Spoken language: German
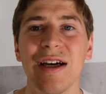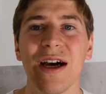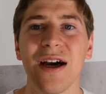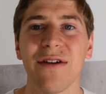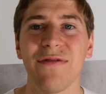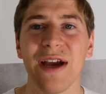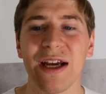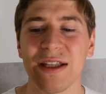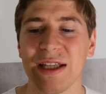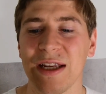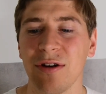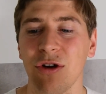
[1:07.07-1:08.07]
äh, wäre
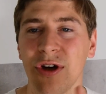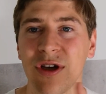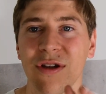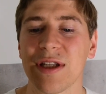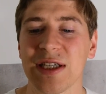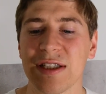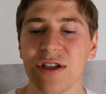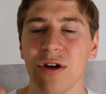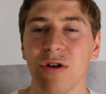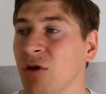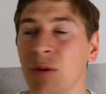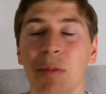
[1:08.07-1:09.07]
dann noch, dass
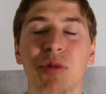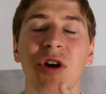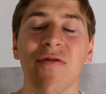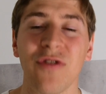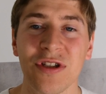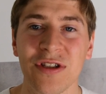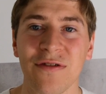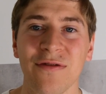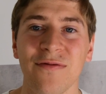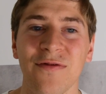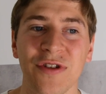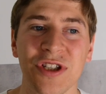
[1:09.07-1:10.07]
ihr über Blockbuster
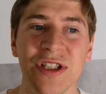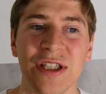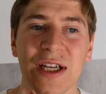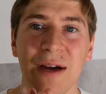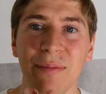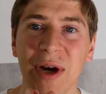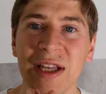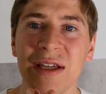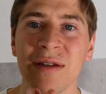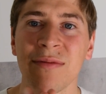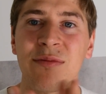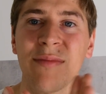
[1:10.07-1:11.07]
verschiedene
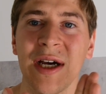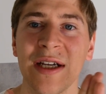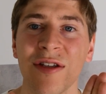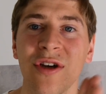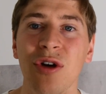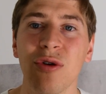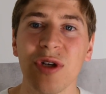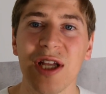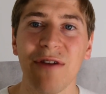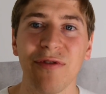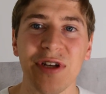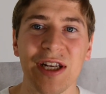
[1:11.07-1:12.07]
Kampagnen macht und
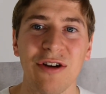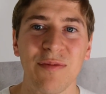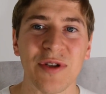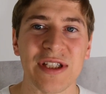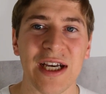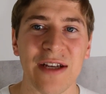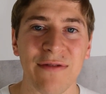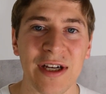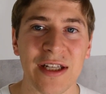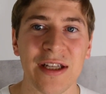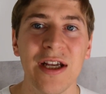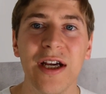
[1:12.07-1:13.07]
dafür dann auch bezahlt werdet.